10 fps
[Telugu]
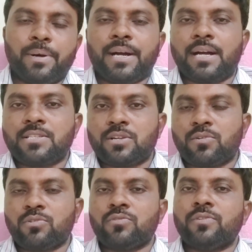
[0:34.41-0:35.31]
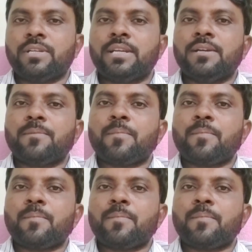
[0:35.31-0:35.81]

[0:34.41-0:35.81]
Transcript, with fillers: బాగా జరుగుతూ ఉంటే